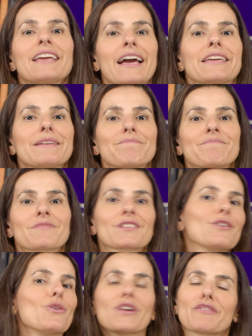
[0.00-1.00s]
E aí,
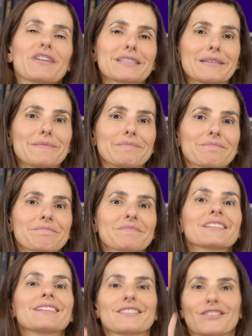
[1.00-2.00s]
o que fazer?
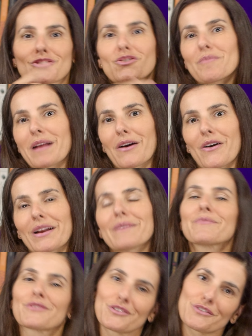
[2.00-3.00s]
Descubra agora
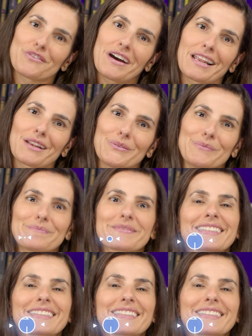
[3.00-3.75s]
no Fala Lucas.